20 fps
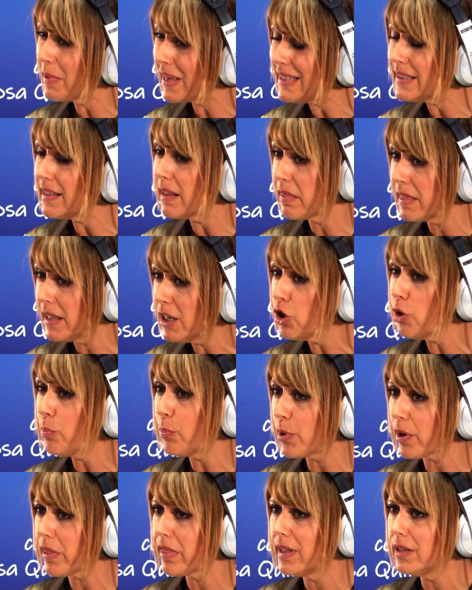
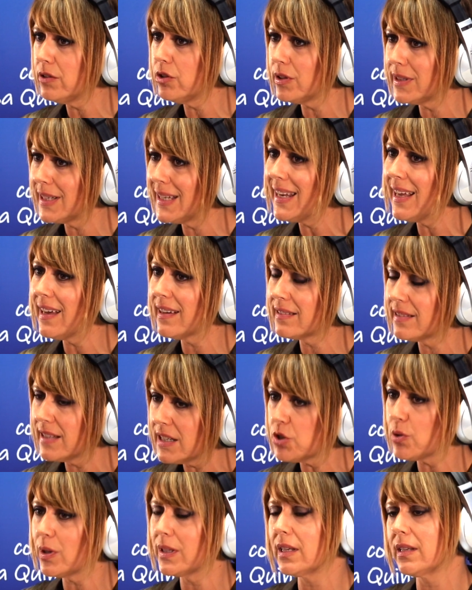25% tiene
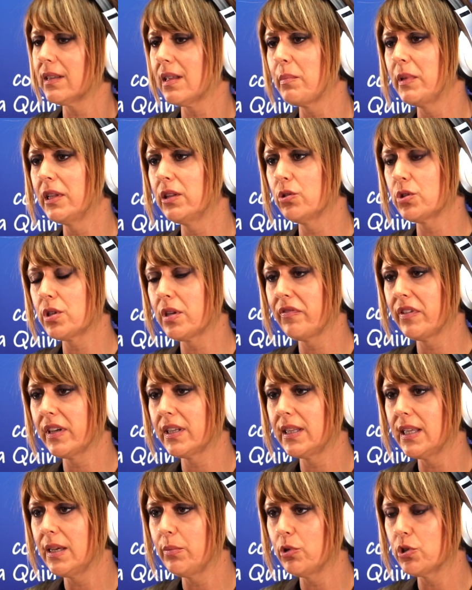acceso a tratamientos
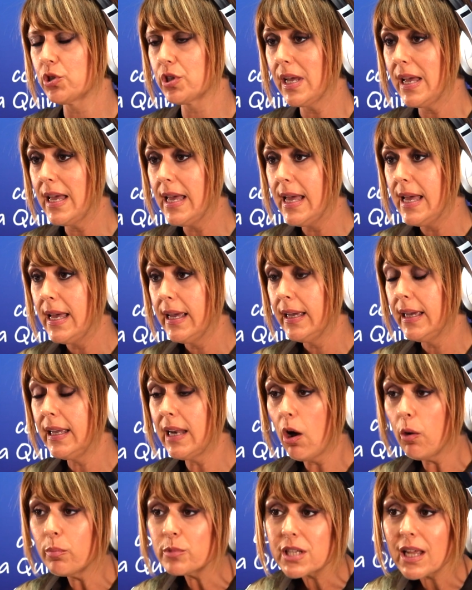efectivos. Y
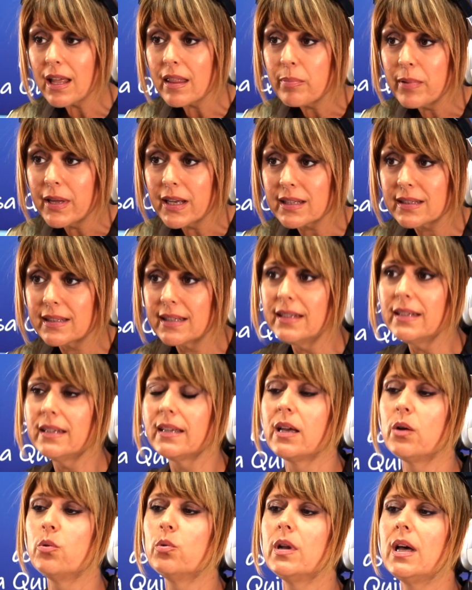la OMS advierte
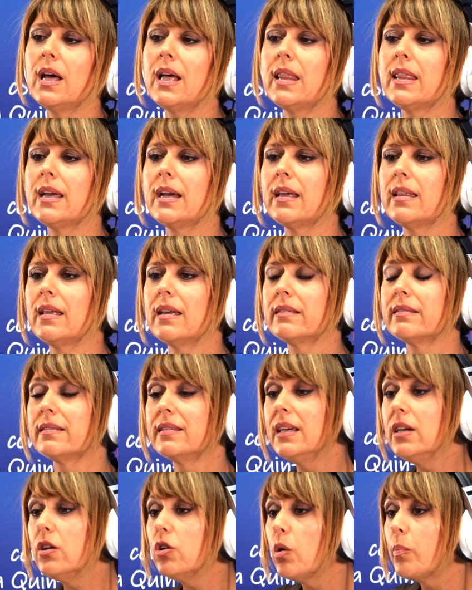que una de cada
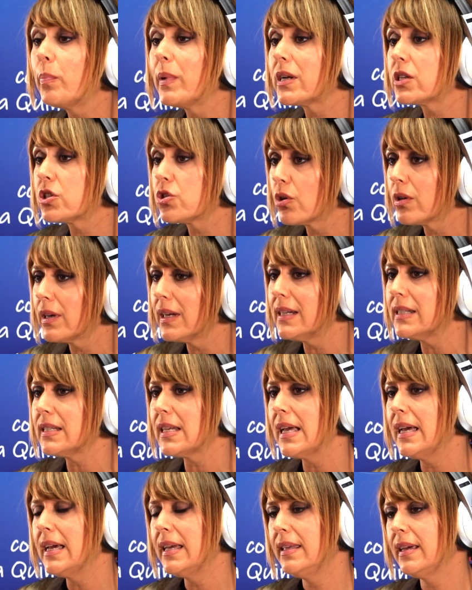cinco personas
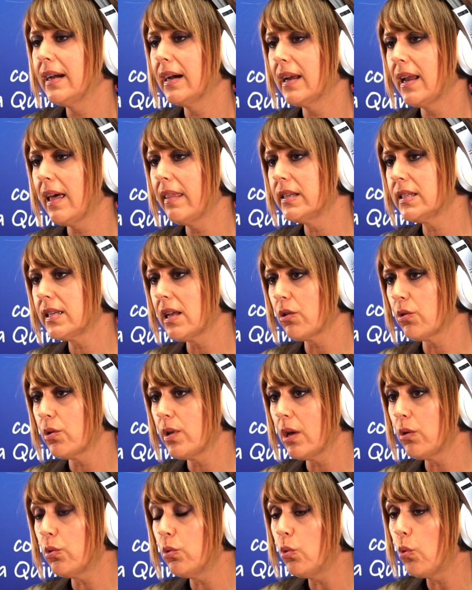llegará a
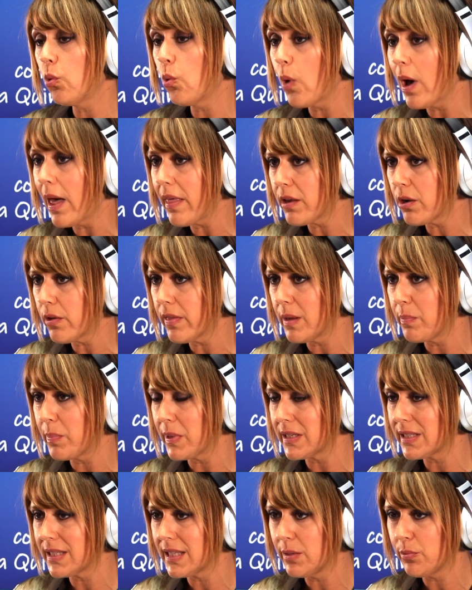desarrollar un cuadro
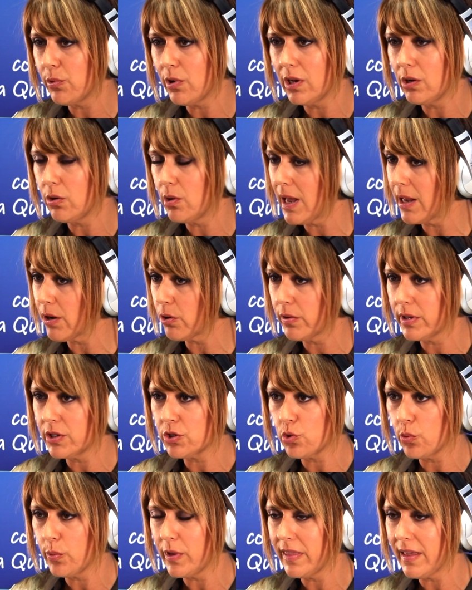depresivo a lo largo de
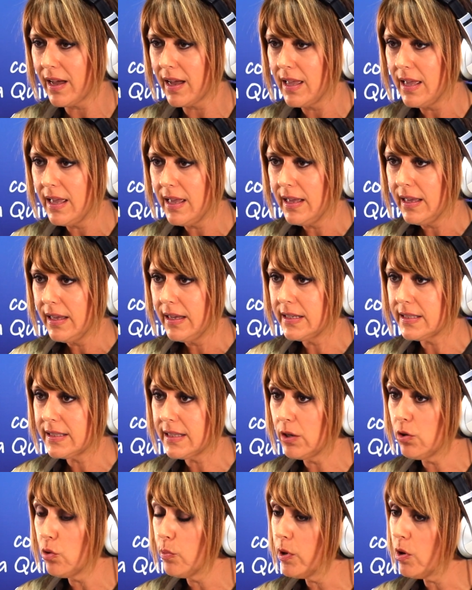su vida.
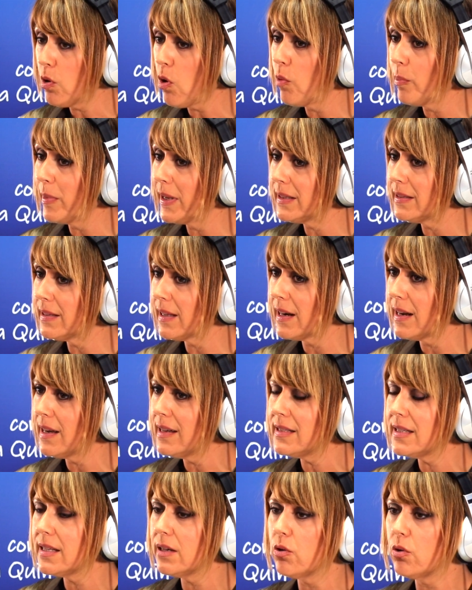Este número aumentará
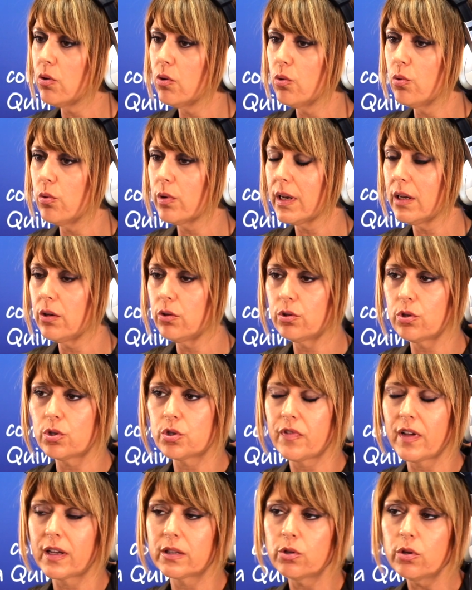si concurren
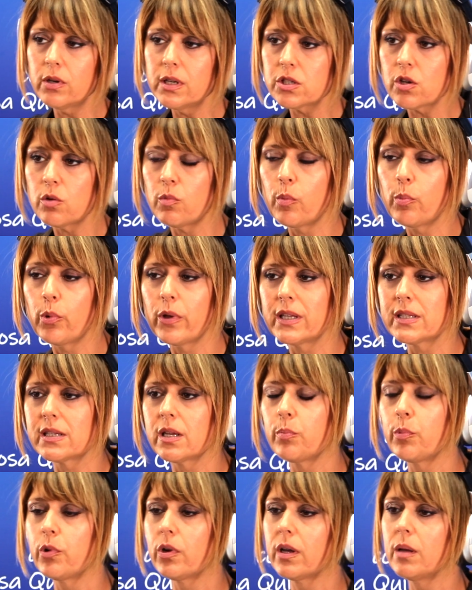otros factores, como puede
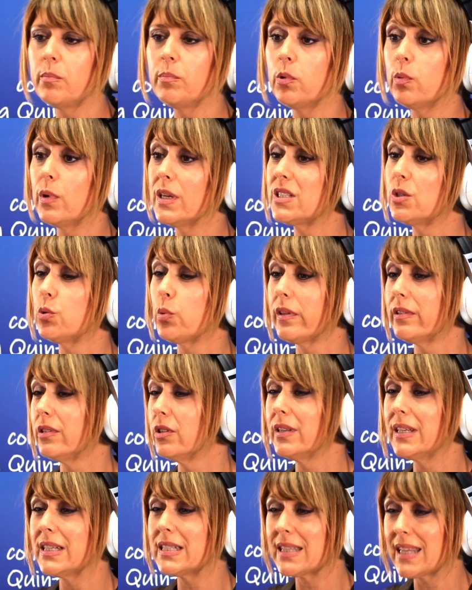ser, por ejemplo, una
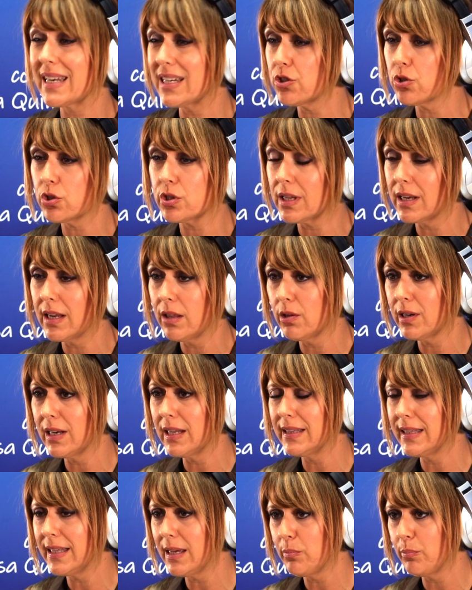situación de estrés sostenido en
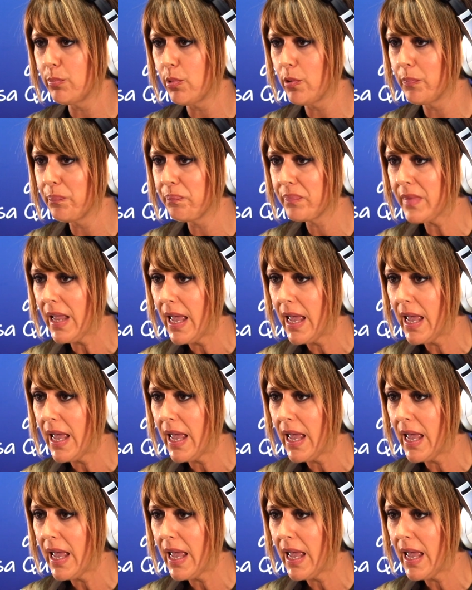el tiempo.